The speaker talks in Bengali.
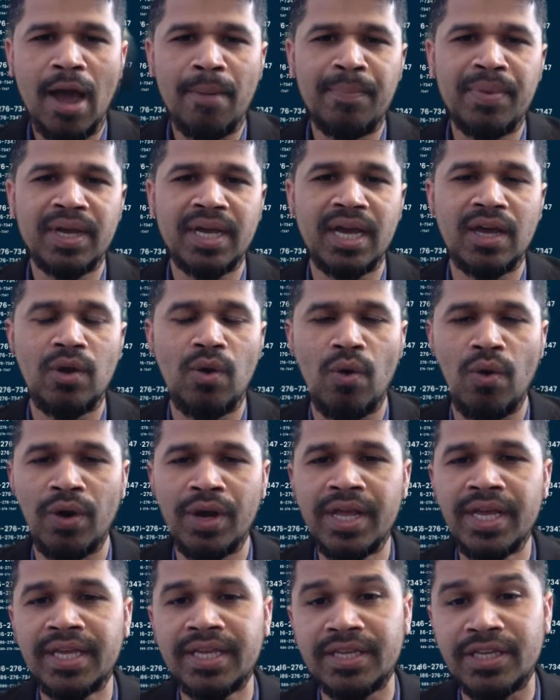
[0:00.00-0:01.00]
আপনাকে আর
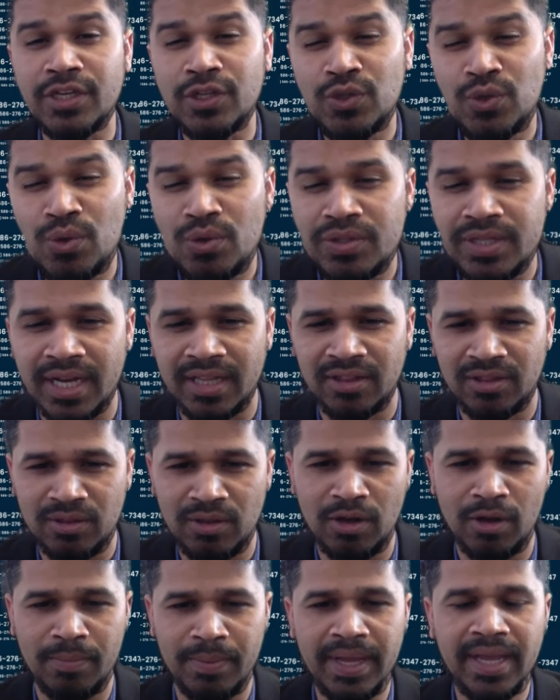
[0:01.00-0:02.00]
অনেক কিছু
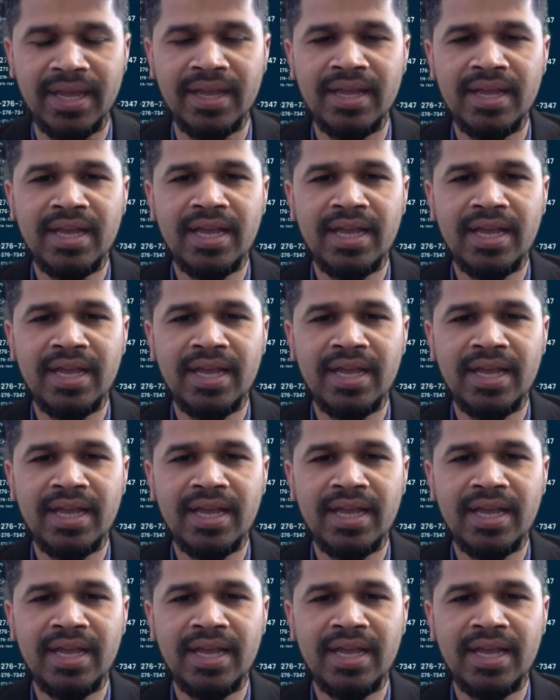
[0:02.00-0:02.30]
জানতে হবে